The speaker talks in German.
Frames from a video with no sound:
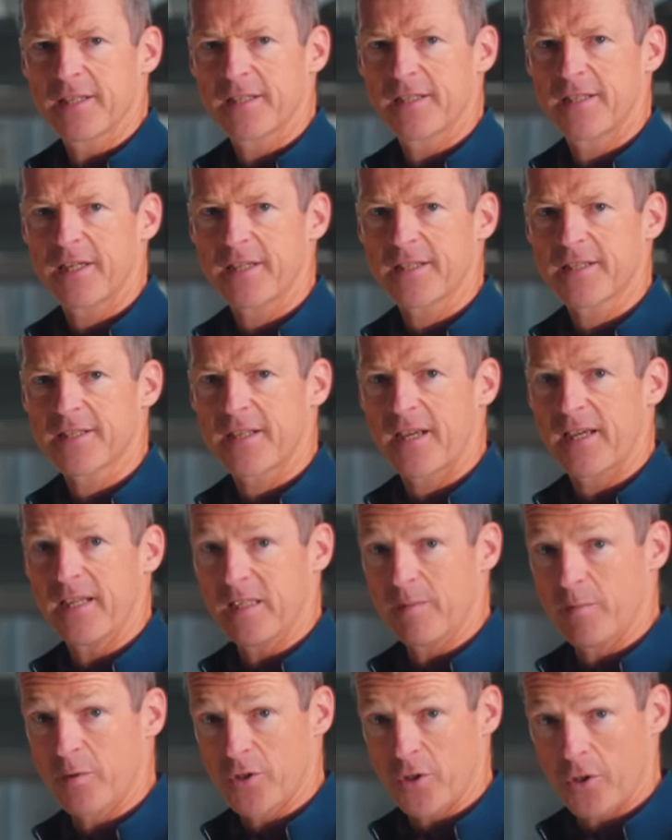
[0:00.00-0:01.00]
das
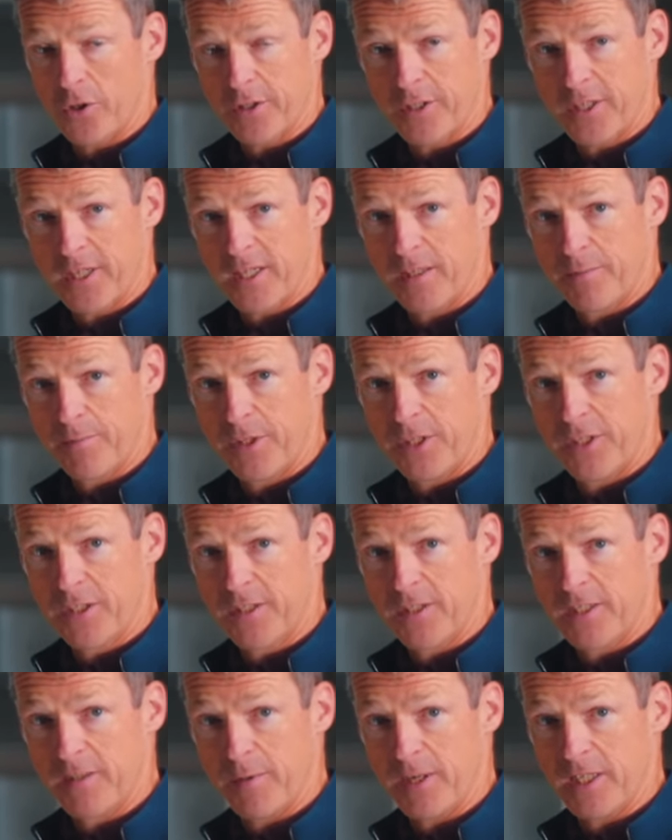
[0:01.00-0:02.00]
eine Besonderheit
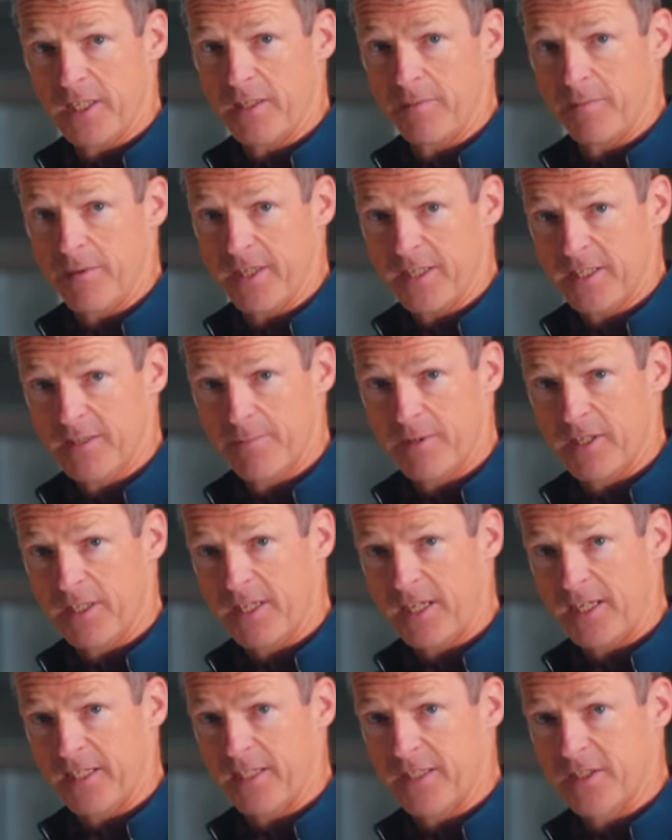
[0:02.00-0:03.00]
bietet, die man ihm erstmal
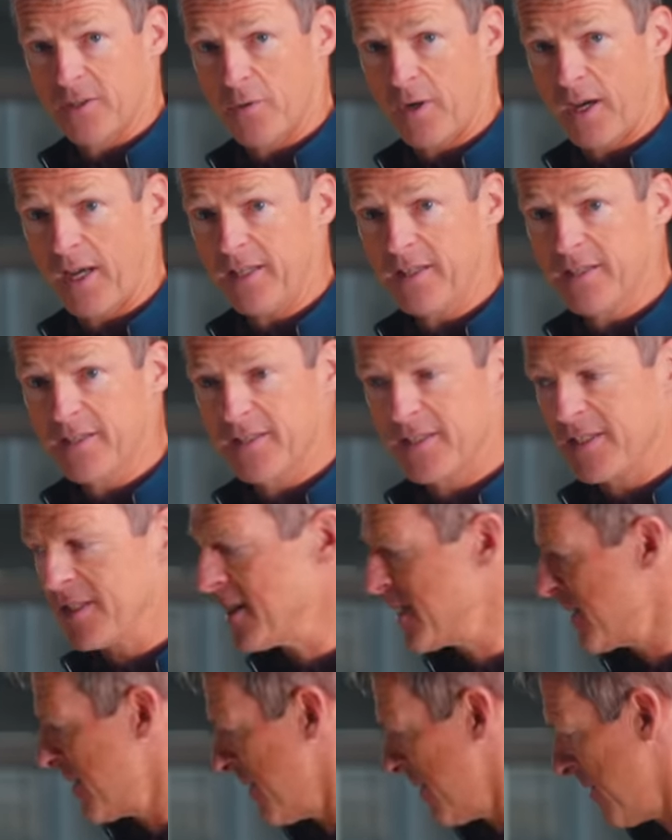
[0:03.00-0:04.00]
gar nicht so
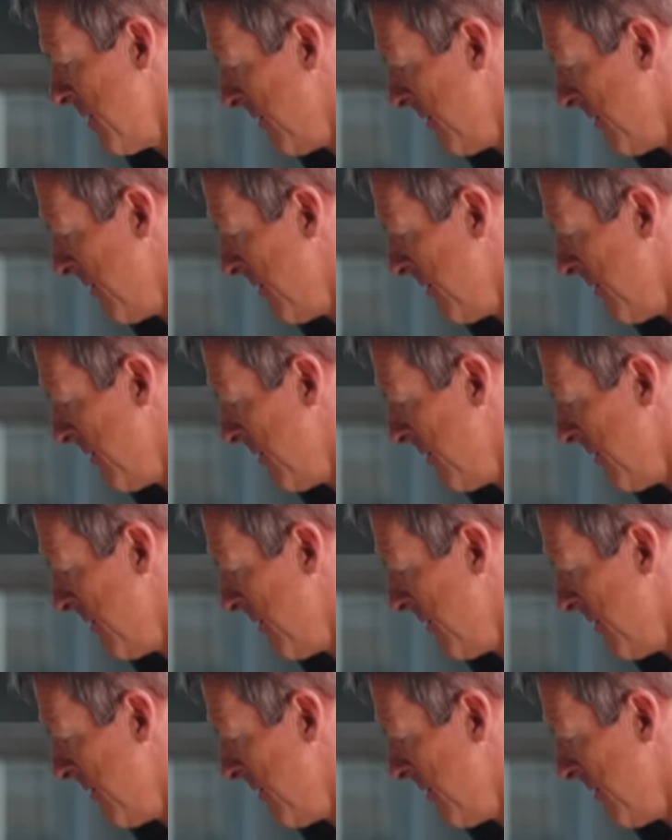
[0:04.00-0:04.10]
ansieht,